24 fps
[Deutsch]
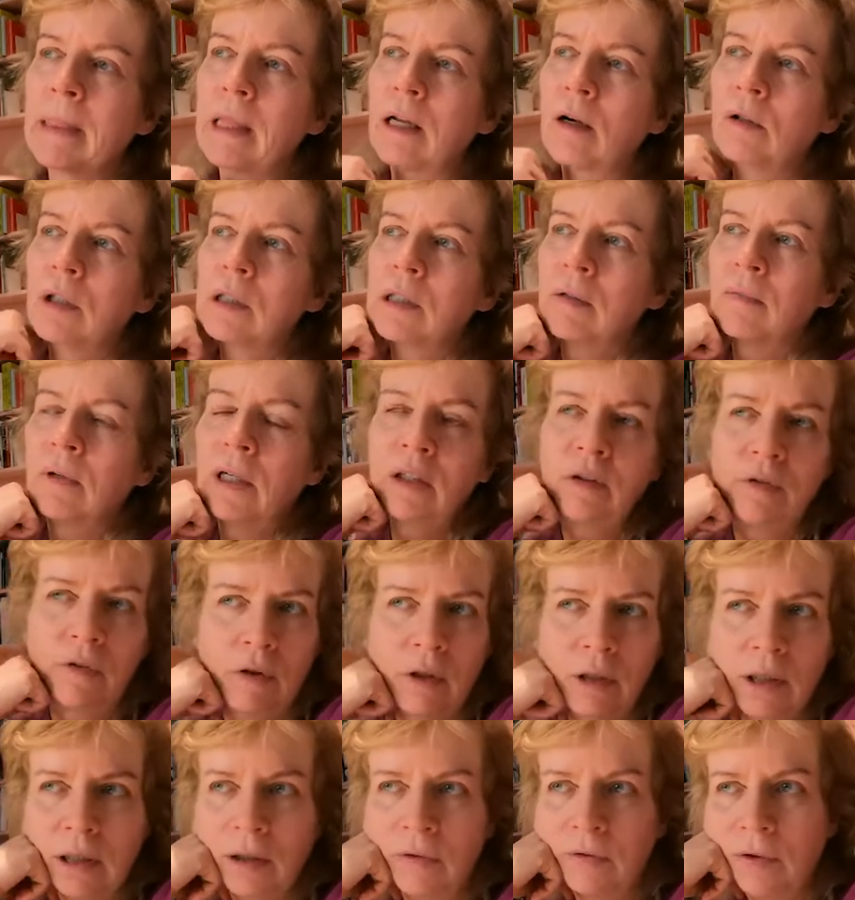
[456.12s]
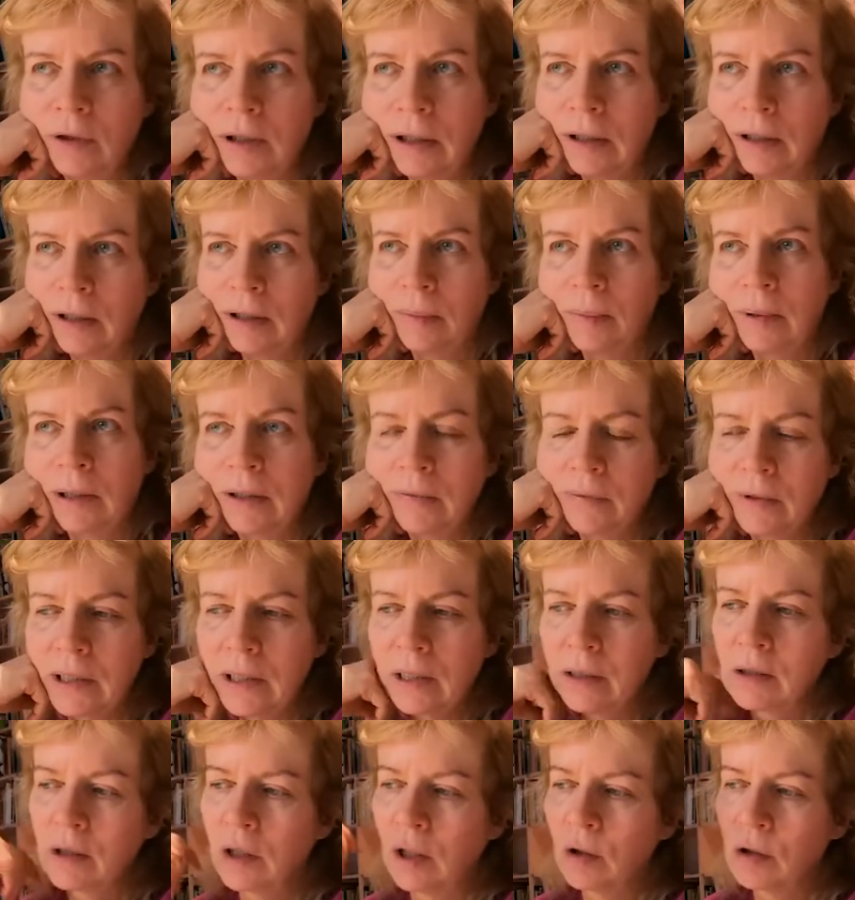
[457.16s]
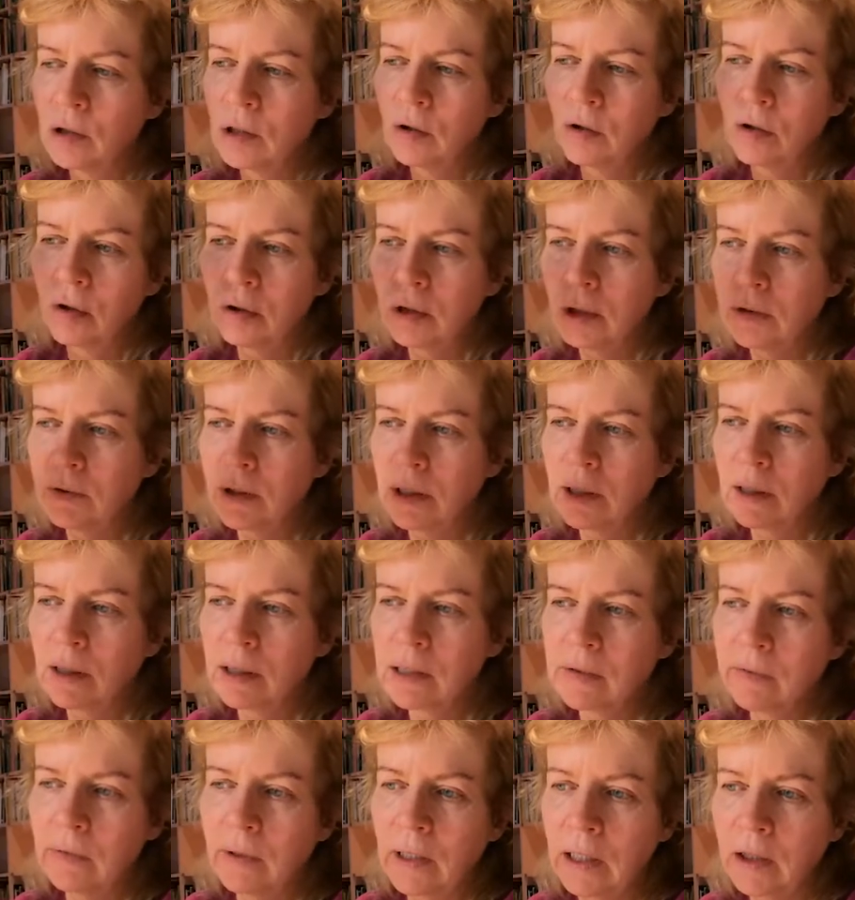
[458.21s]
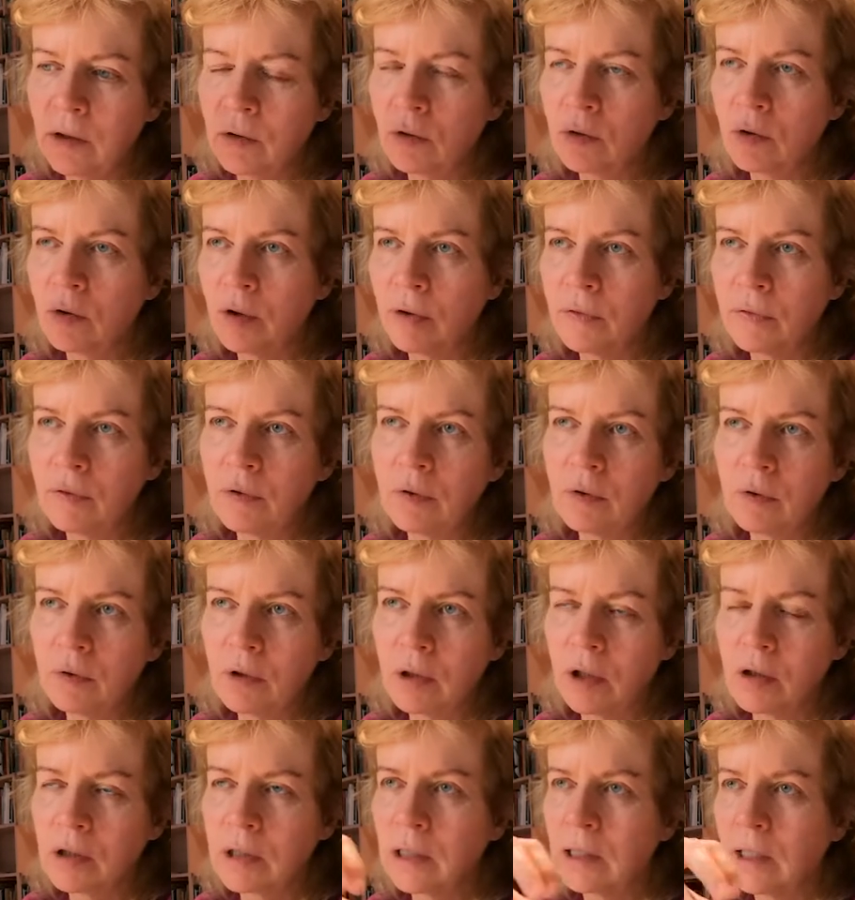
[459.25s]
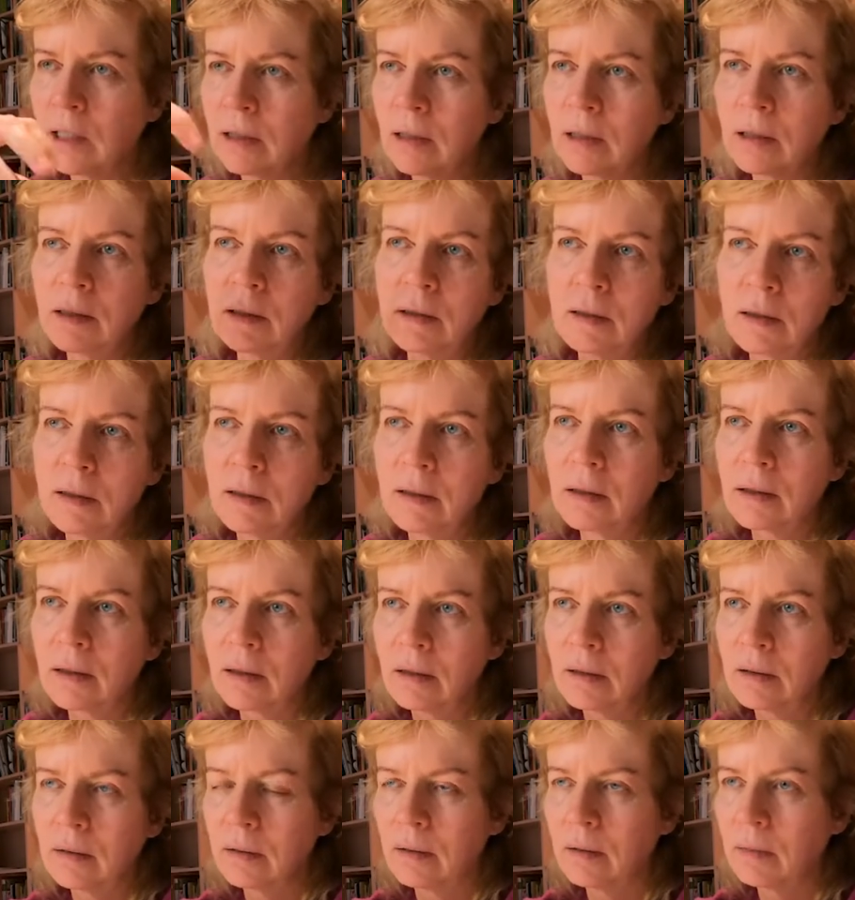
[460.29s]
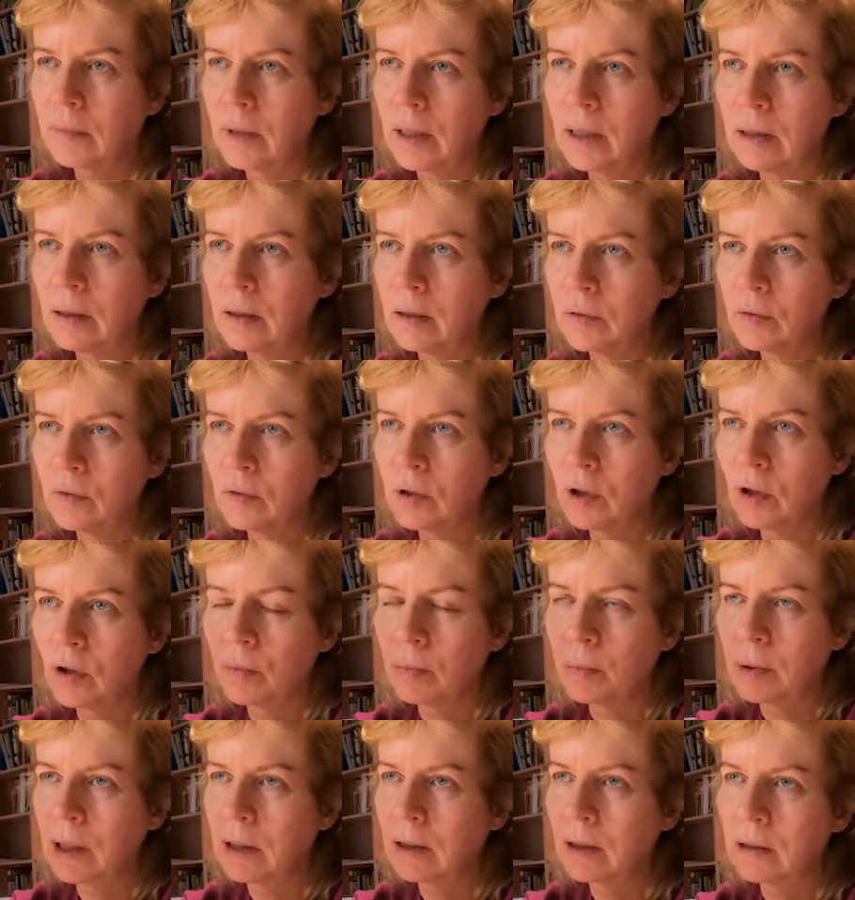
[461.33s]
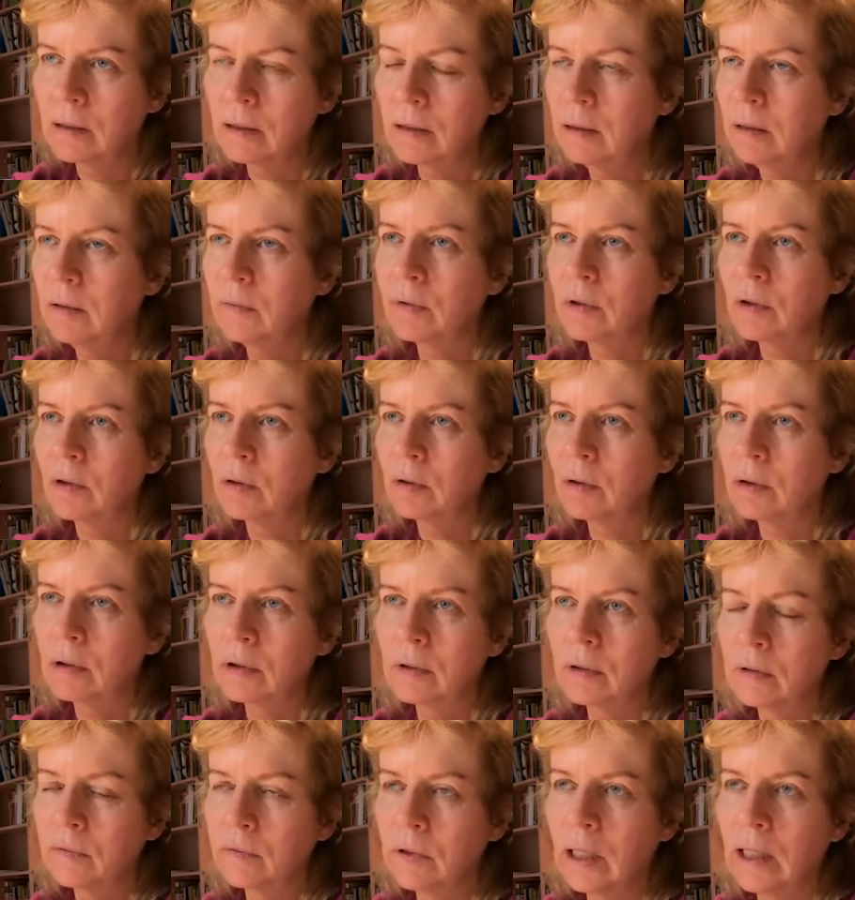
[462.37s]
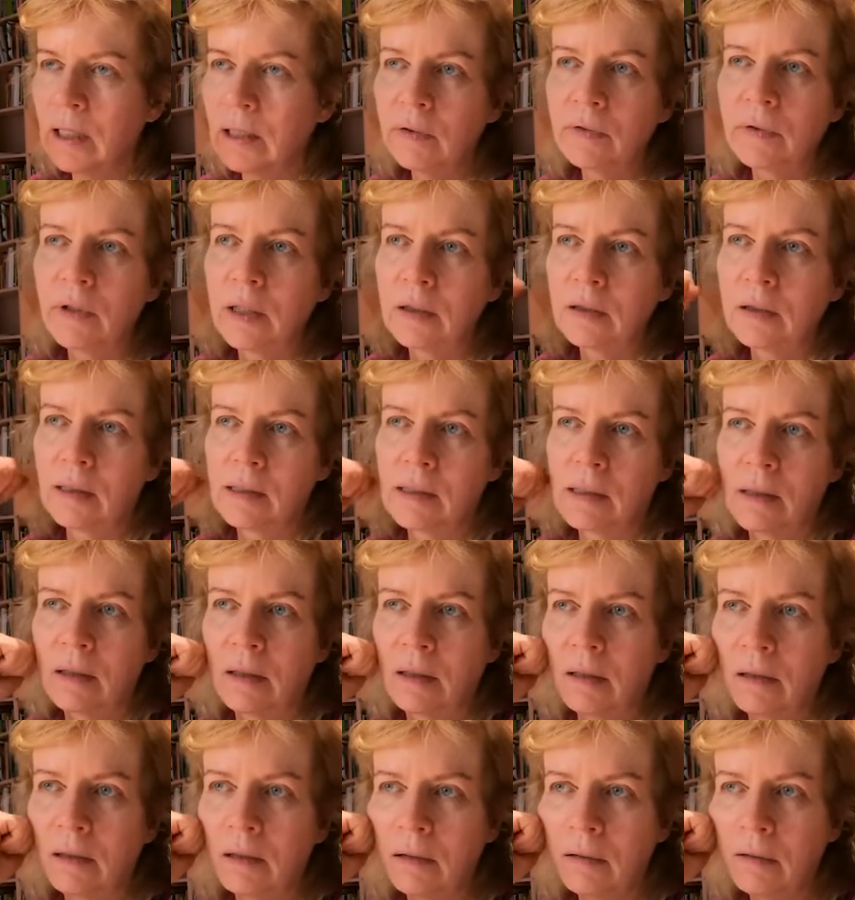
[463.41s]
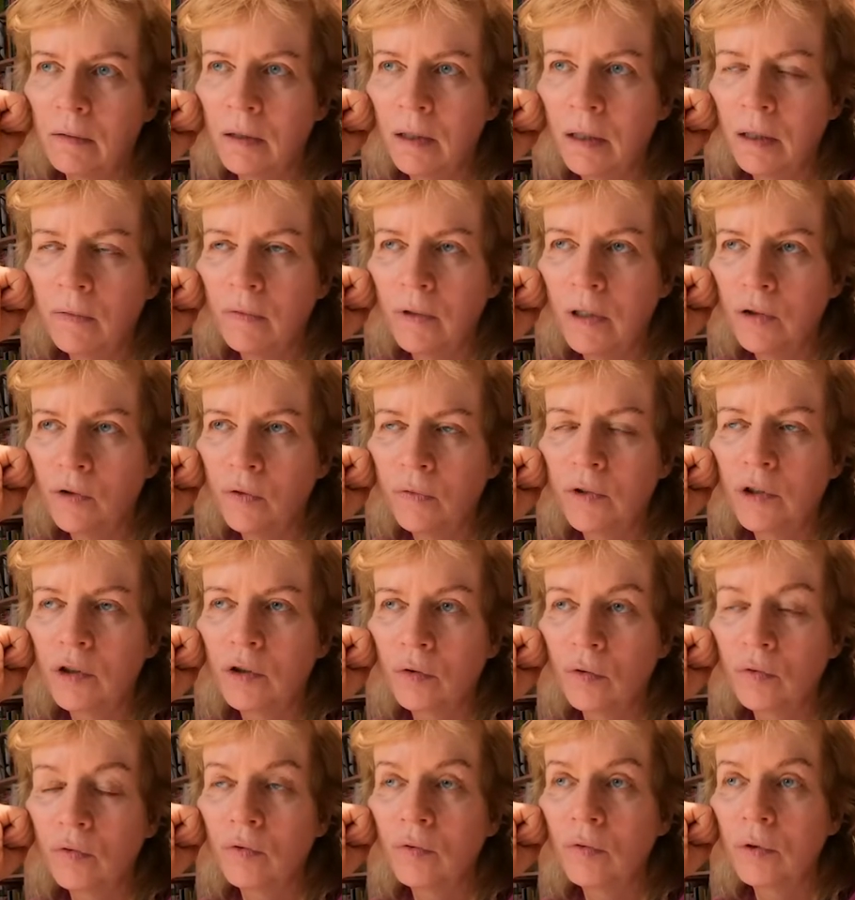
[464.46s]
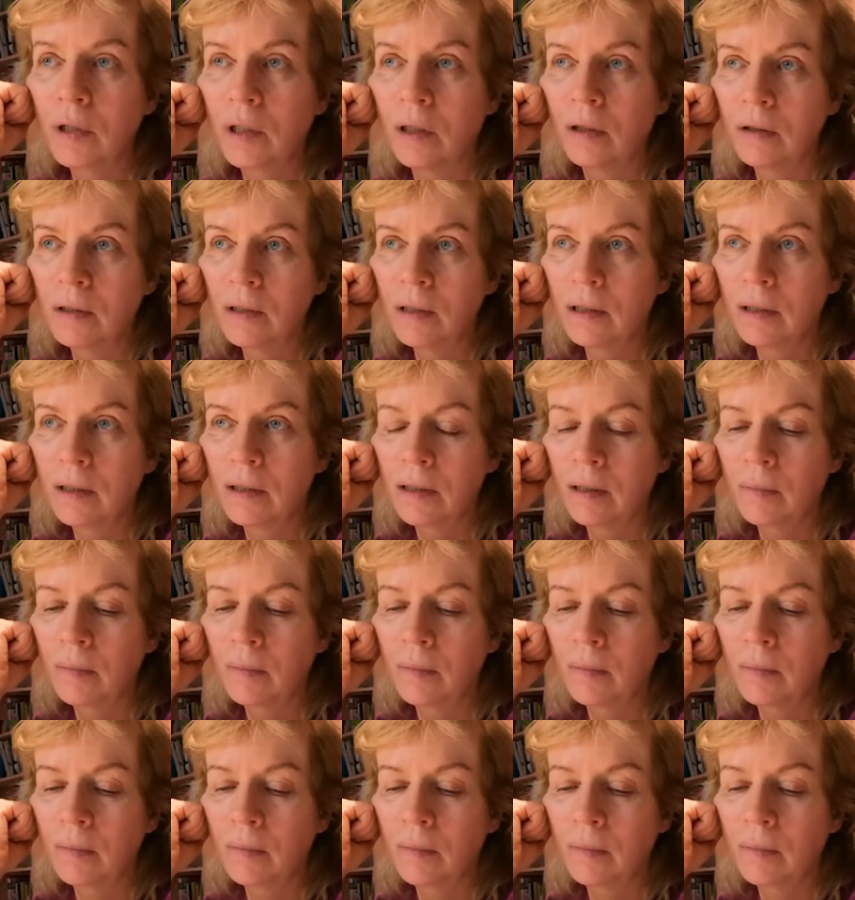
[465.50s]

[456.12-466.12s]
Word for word: Und das war ein Vorteil für die Arbeit, weil dann draußen konnte ich wieder ganz weit und offen und auseinandergedehnt mhm. äh, malen und auch plakativer und vereinfachter sein, ne? Mhm. weil so viel Struktur draußen ist.